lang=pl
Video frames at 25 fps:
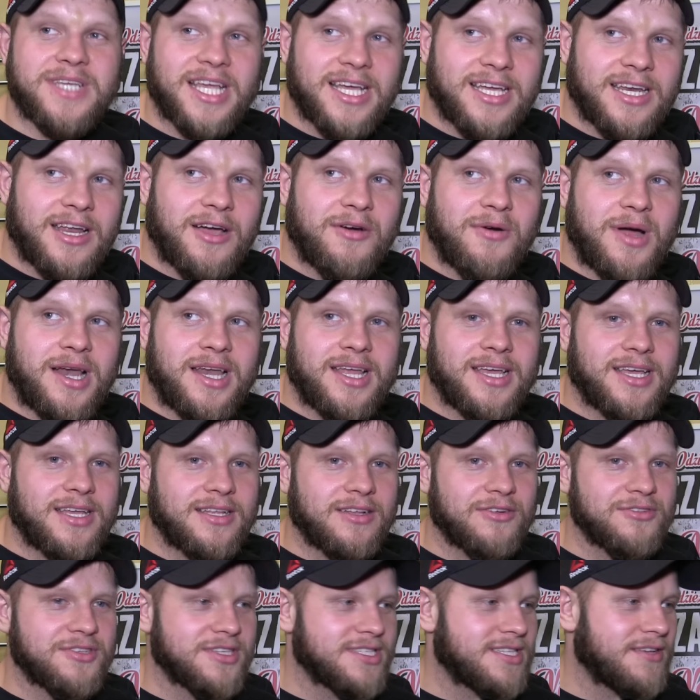Przegrał,
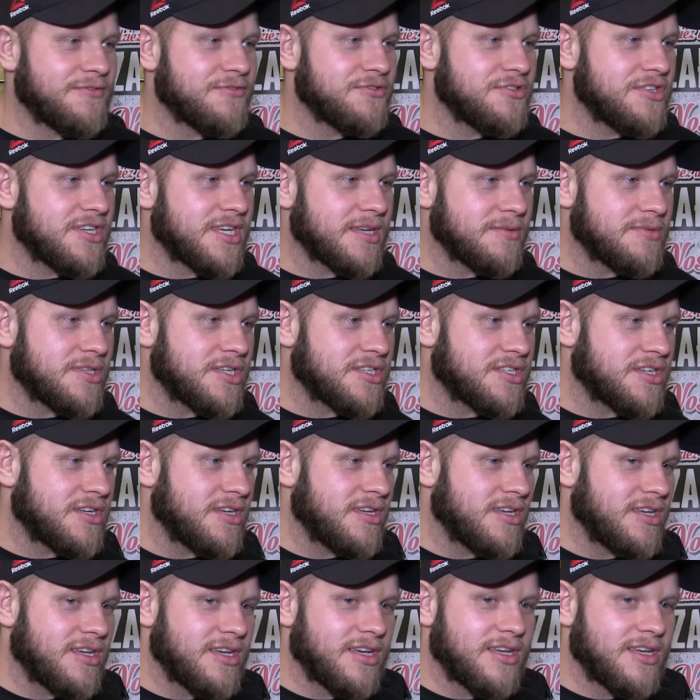ale on jest zawodnikiem też e,